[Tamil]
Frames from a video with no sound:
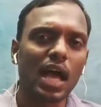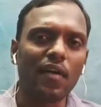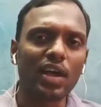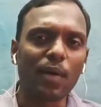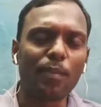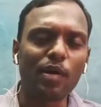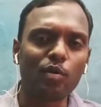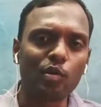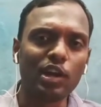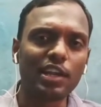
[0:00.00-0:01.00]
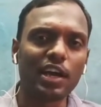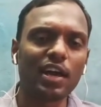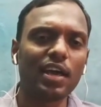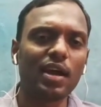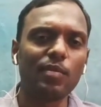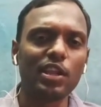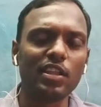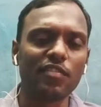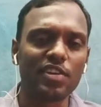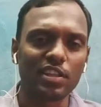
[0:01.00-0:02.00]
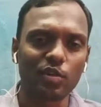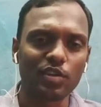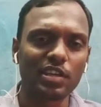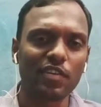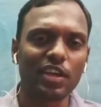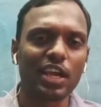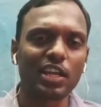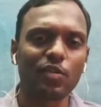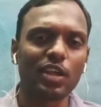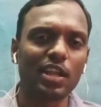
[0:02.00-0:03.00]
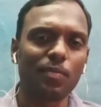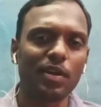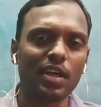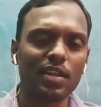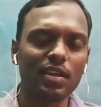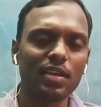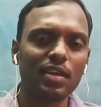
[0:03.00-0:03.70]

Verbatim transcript: அவங்க அப்பாவை கொண்டுட்டாங்க அப்படின்னு இந்த விஷயத்தை தொடச்சி அவர் கேட்டவொடனே என்ன பண்ணுறாரு